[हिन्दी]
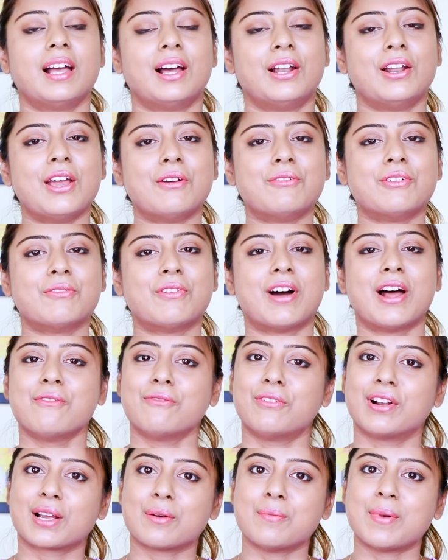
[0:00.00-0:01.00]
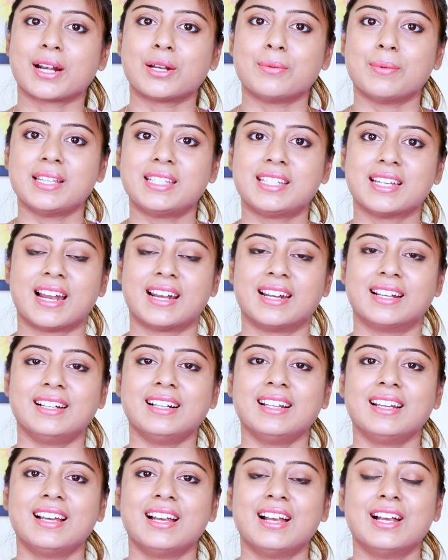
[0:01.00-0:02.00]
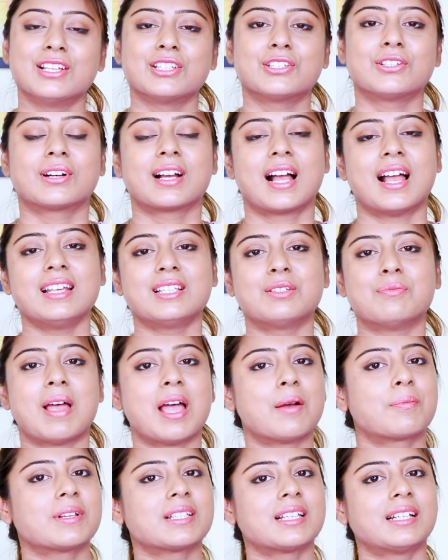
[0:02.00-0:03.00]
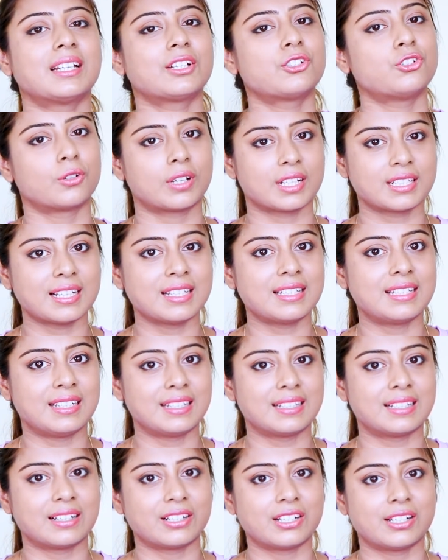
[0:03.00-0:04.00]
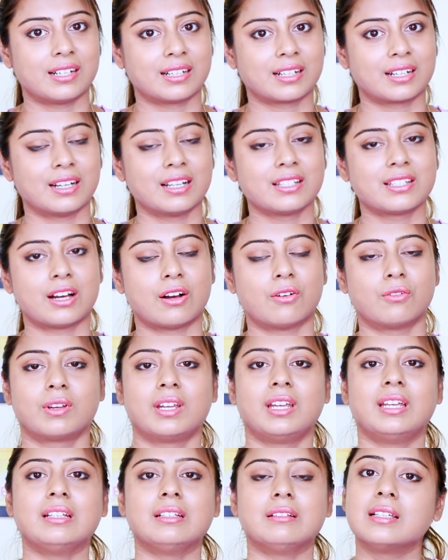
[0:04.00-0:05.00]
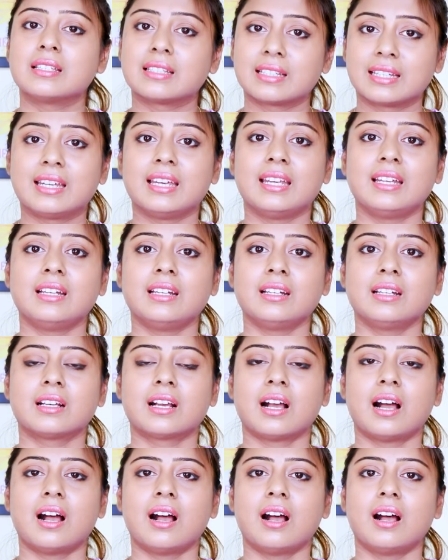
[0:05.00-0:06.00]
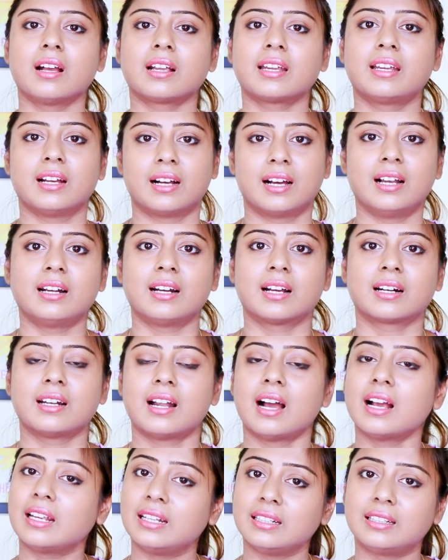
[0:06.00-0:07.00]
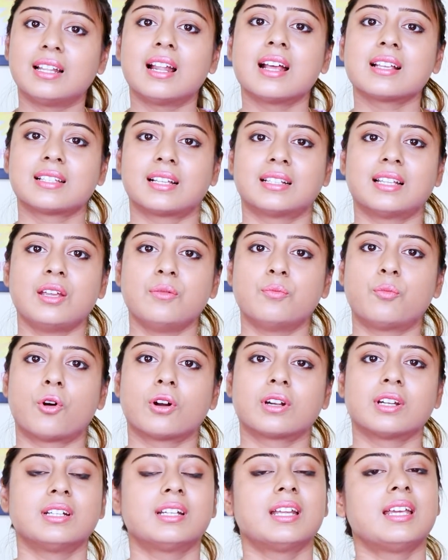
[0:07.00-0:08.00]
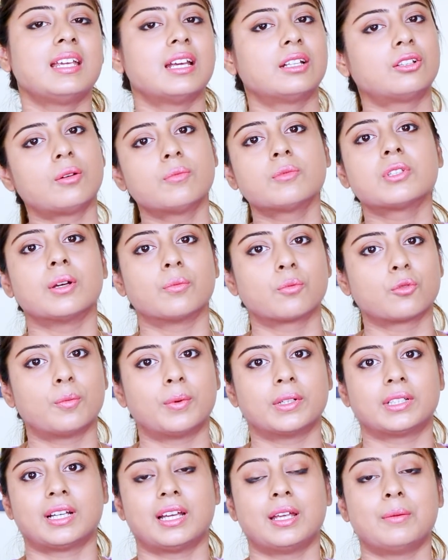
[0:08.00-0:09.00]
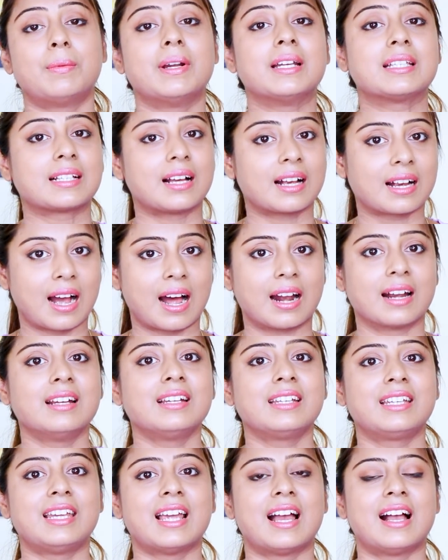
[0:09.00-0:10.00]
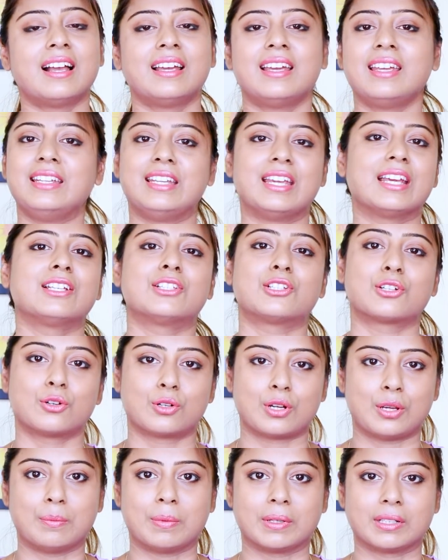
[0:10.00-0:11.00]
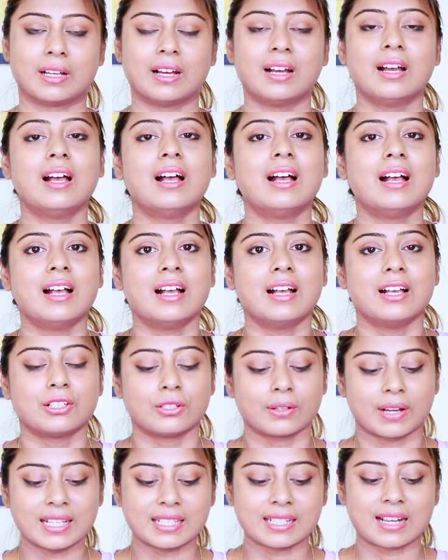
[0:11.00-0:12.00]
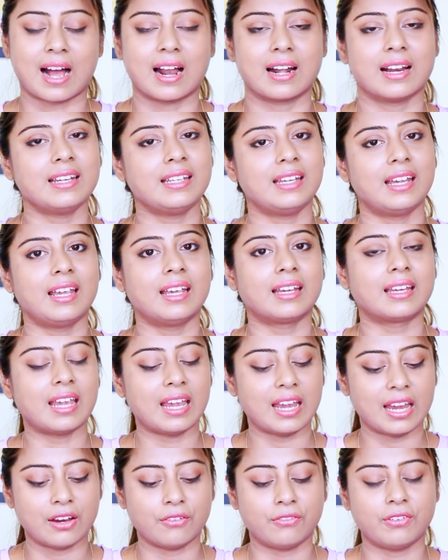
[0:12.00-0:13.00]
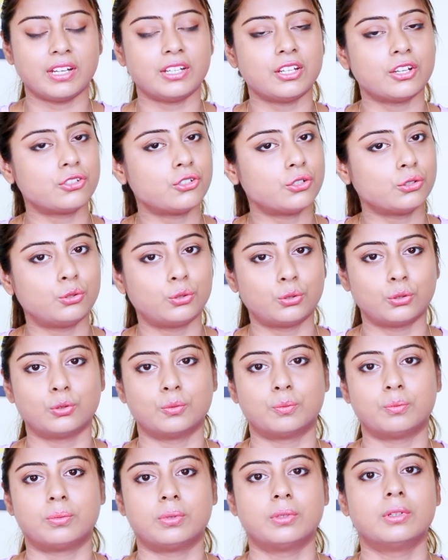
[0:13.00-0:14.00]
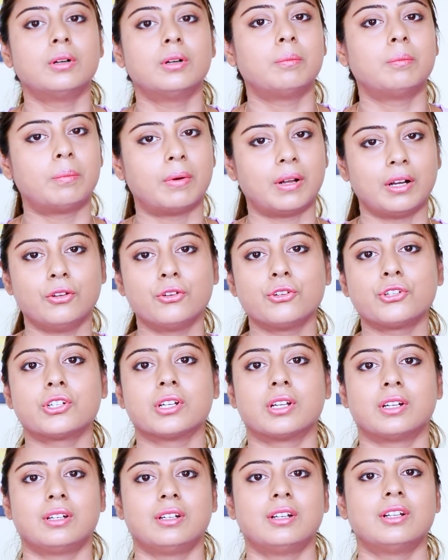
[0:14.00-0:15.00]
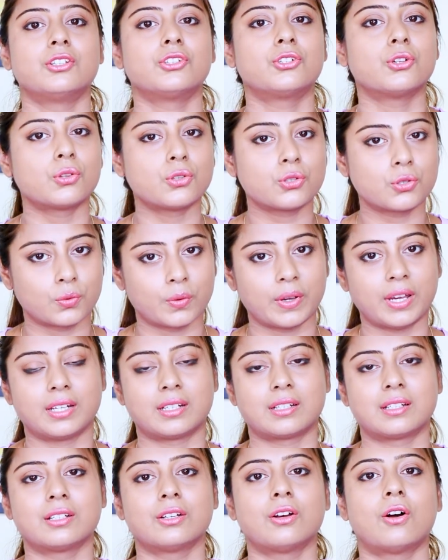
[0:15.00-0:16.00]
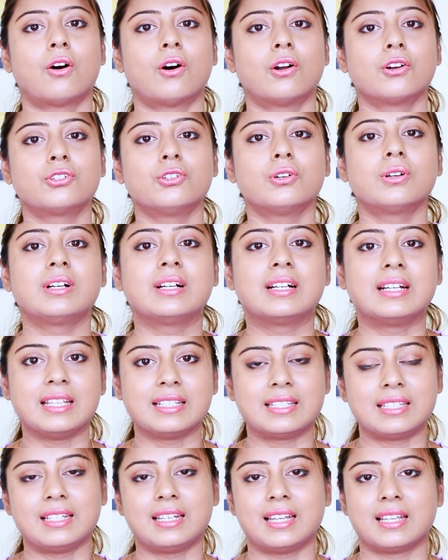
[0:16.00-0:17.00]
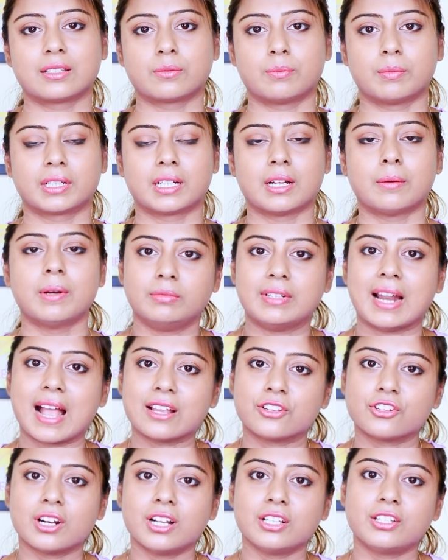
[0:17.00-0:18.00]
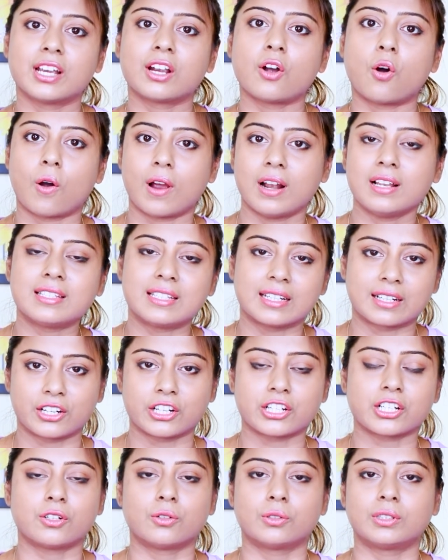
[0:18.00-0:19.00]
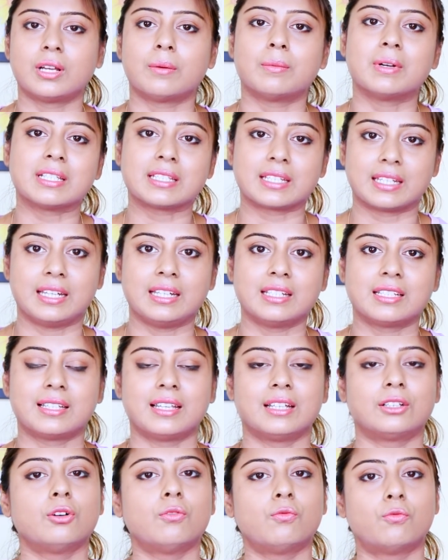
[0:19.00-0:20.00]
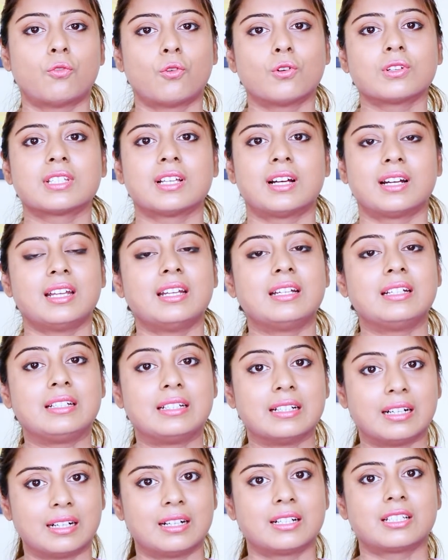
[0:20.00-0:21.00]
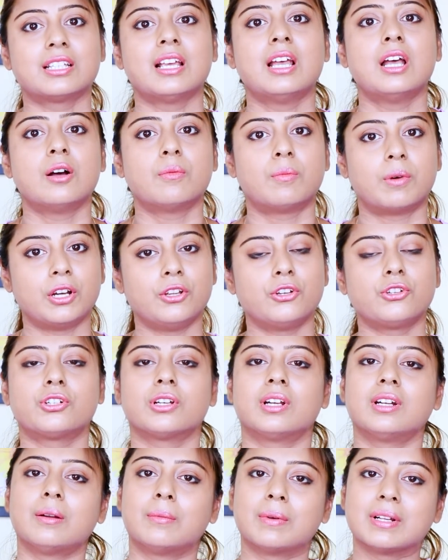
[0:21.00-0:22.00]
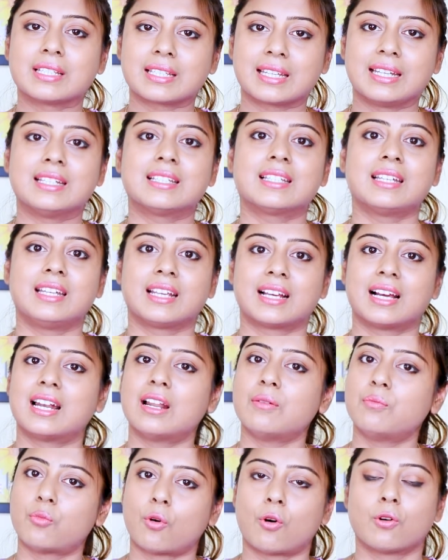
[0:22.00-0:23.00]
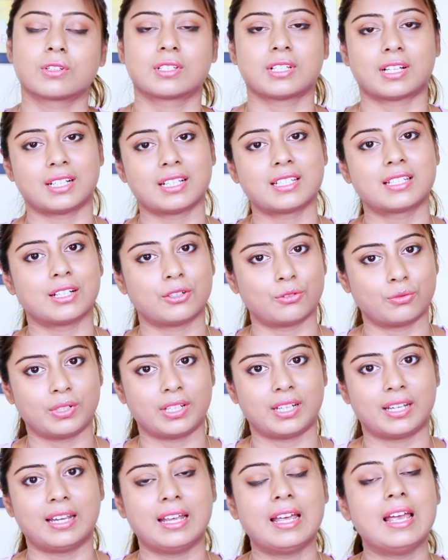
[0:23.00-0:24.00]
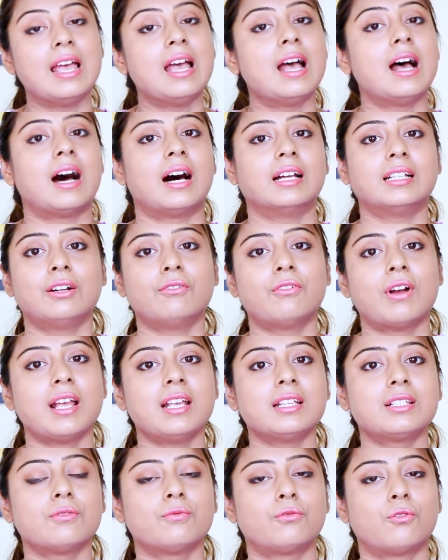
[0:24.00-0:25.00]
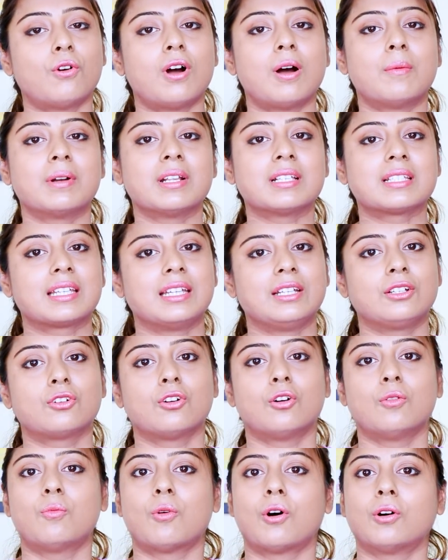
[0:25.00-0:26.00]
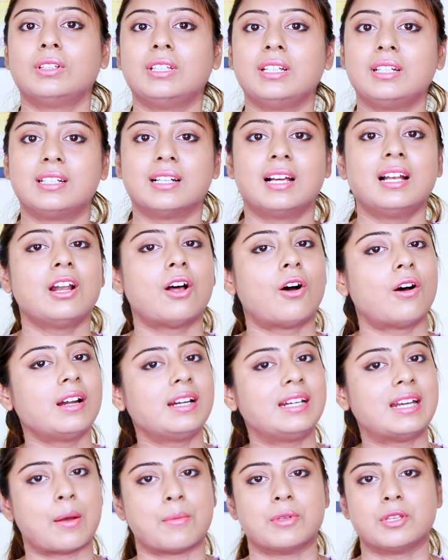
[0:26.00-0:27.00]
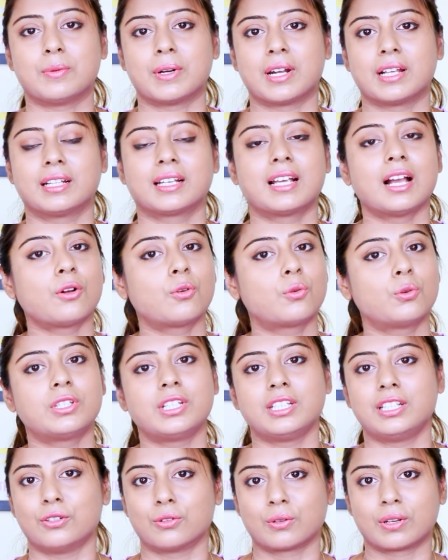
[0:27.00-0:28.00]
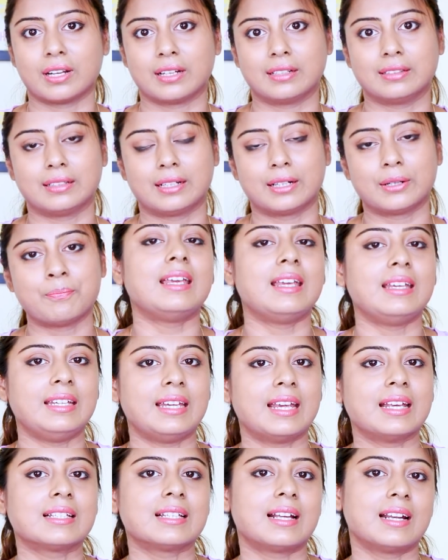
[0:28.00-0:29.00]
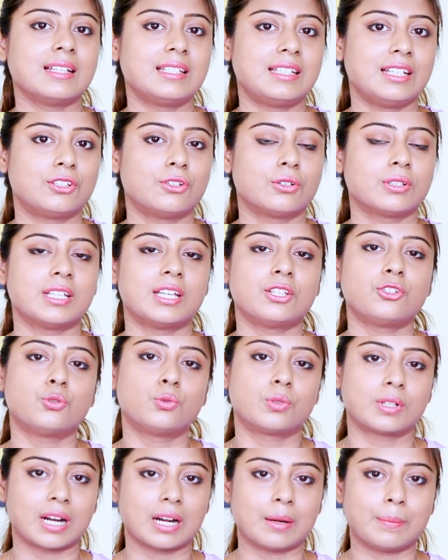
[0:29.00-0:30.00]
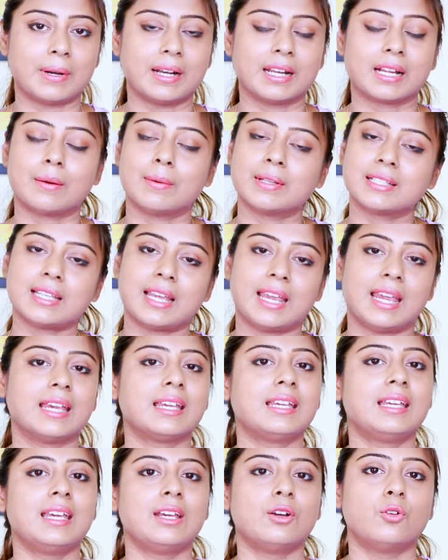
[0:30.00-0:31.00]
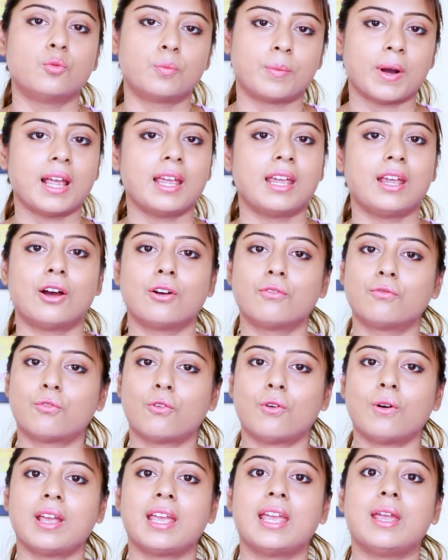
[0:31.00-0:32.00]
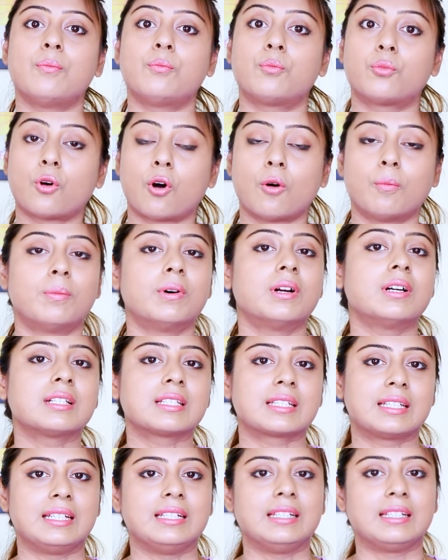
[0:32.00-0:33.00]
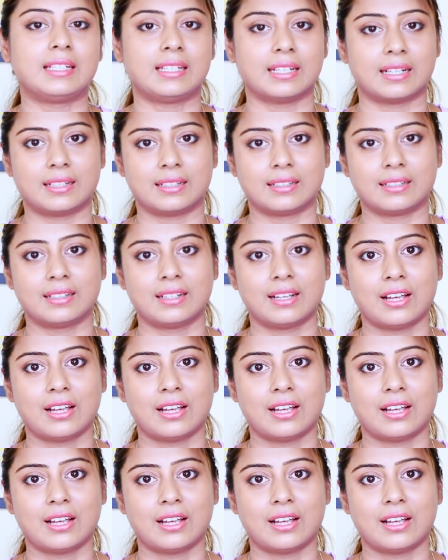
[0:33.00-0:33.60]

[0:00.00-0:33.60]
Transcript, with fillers: हेलो एवरीवन वेलकम बैक टू माय चैनल सो गाइस मैं आपके साथ एक छोटा सा चीज़ आज शेयर करना चाहूँगी स्किन का ख्याल रखना कितना ज़्यादा इंपॉर्टेंट है ये तो हम सबको पता है पर इसका कारण क्या है ये किसी को नहीं पता सो गाइस कारण ये है कि एवरीडे जो धूप पॉल्यूशन जो स्वेट और जो ग्रीसीनेस मतलब नेचुरल जो ऑयल सिक्रेशन होते हैं हमारे स्किन से तो वो सारे डर्ट्स पॉल्यूशन हमारे स्किन से निकलना बहुत ज़्यादा ज़रूरी है अदरवाइज वो हमारे स्किन को बहुत ही डल और डैमेज बना देगा कुछ ही दिनों के अंदर ये सारी चीज़ों से छुटकारा पाने का बस एक ही उपाय है और वो है प्रॉपर स्किन केयर